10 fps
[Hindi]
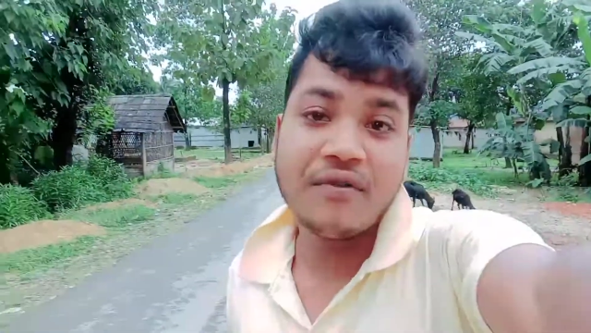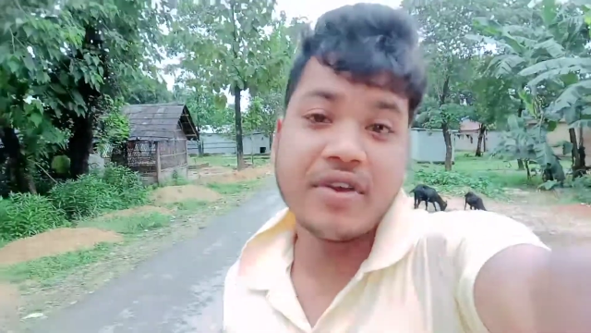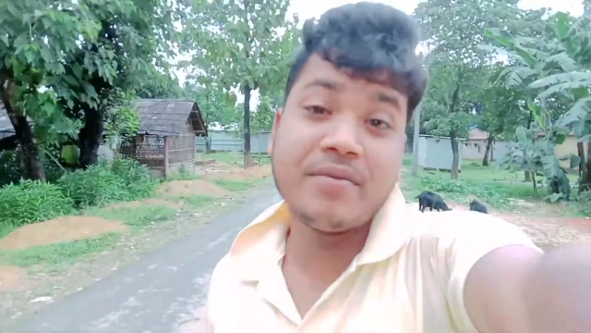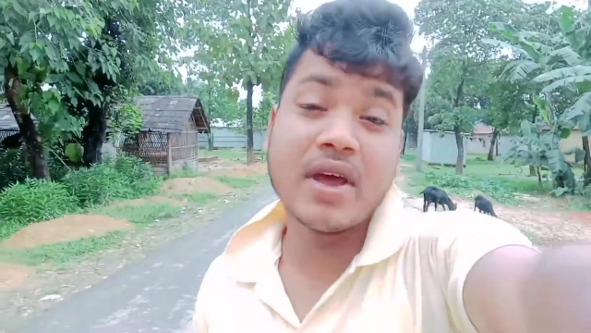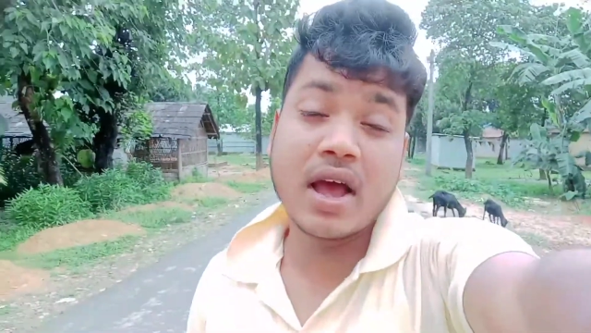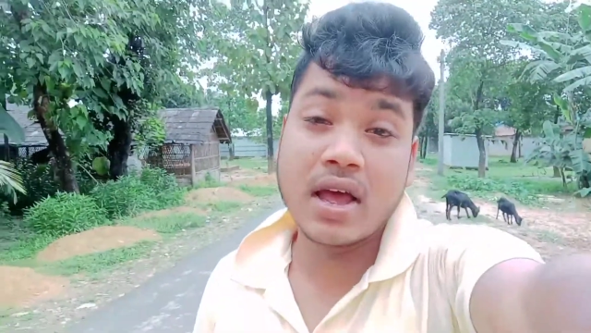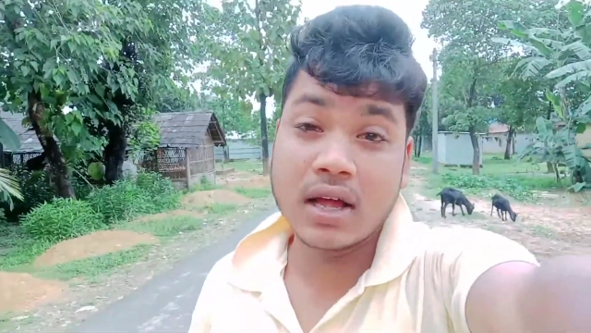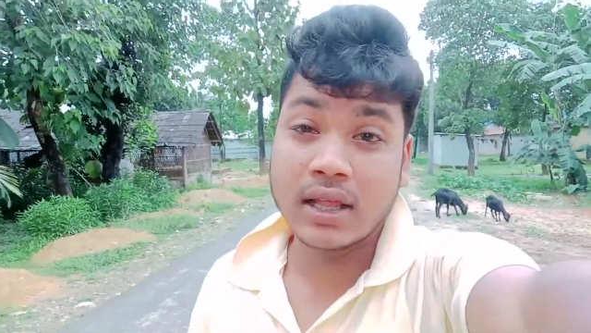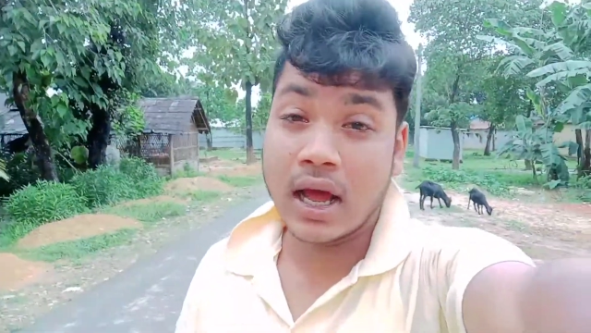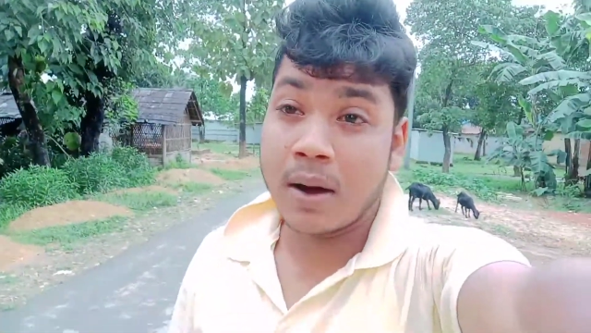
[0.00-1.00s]
अभी मैं
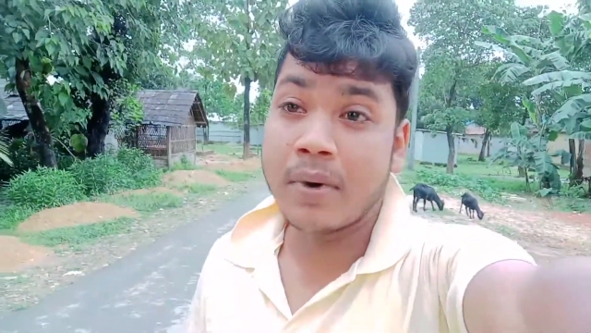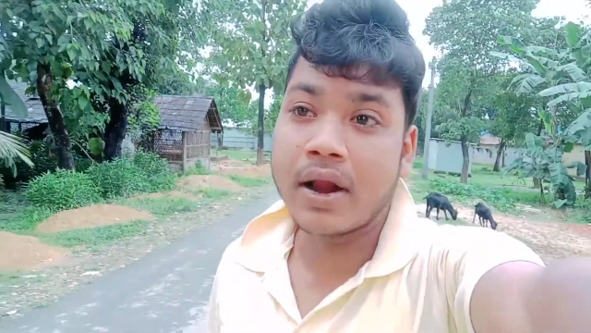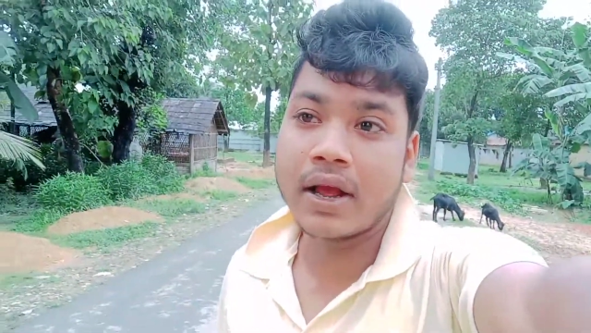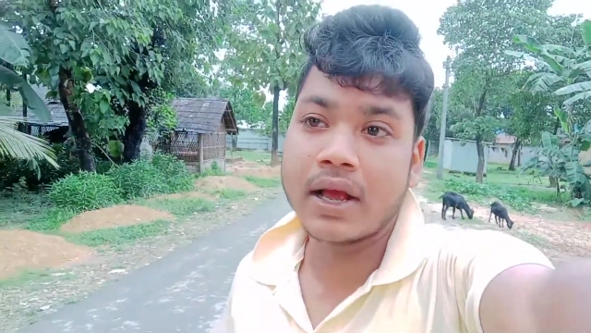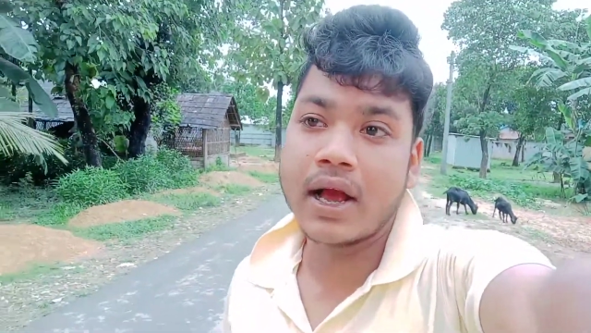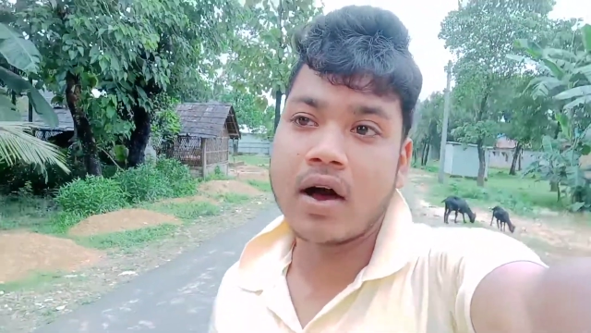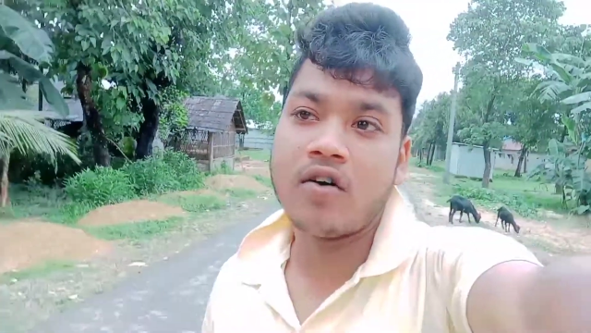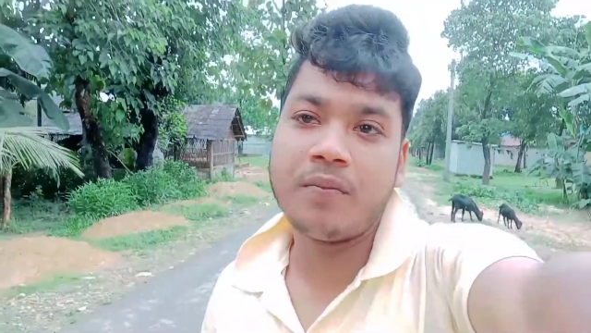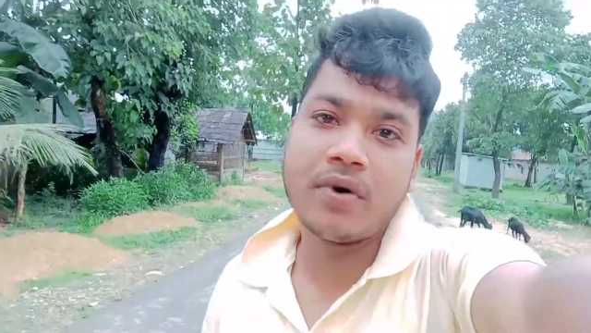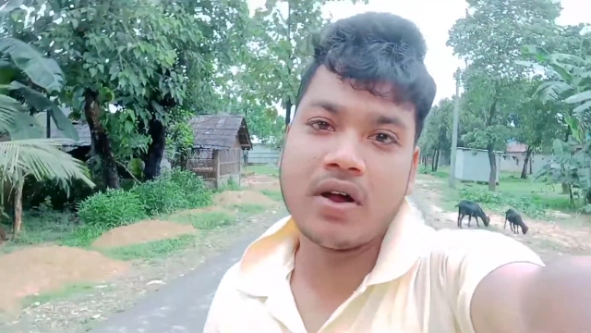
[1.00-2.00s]
आया था हमारे
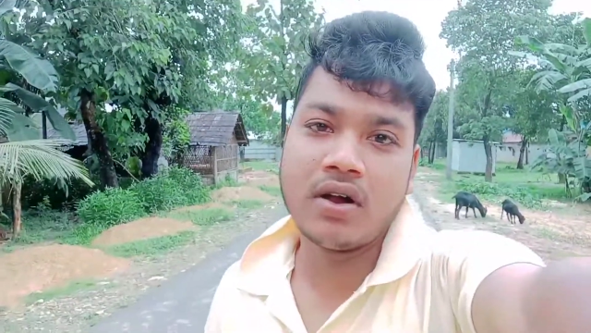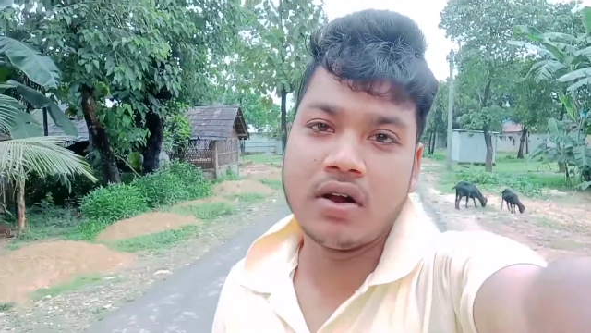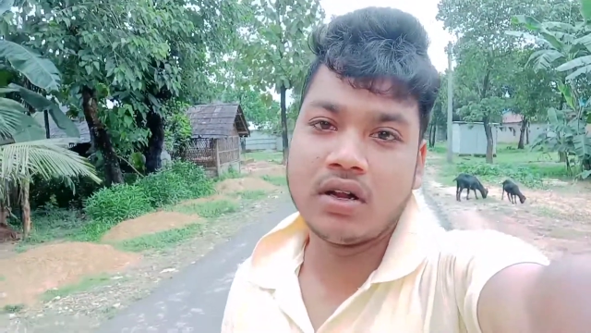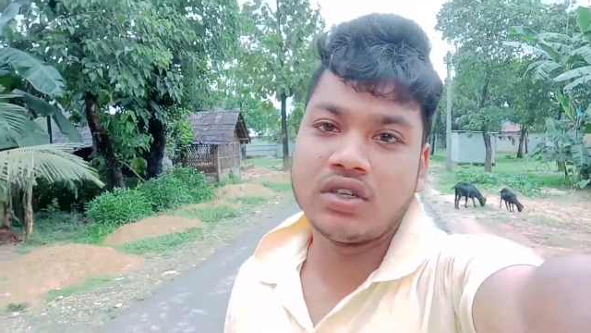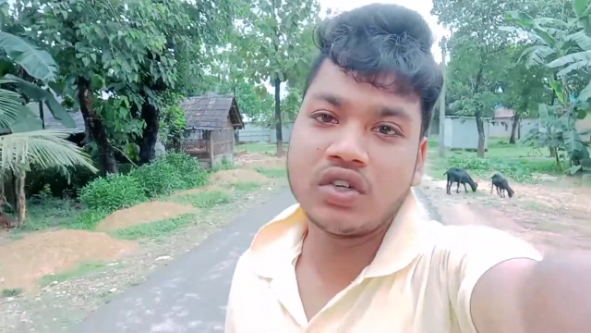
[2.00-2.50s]
गांव पर